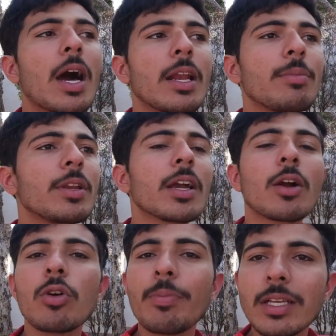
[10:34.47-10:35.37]
खाने पीने का
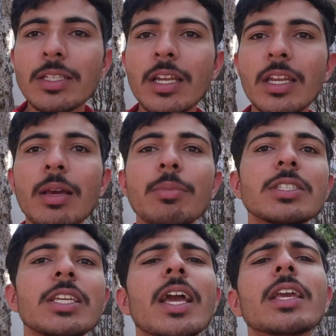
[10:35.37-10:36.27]
कोई पैसा ही नहीं है
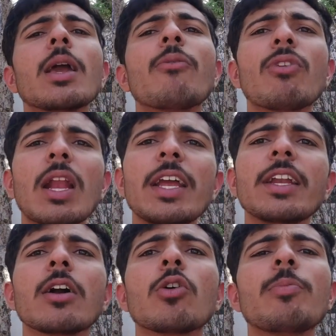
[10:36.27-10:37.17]
बस ये है कि आप
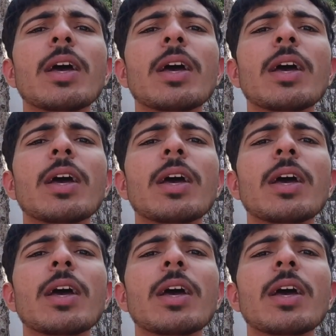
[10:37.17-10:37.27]
फ्लाइट का कोई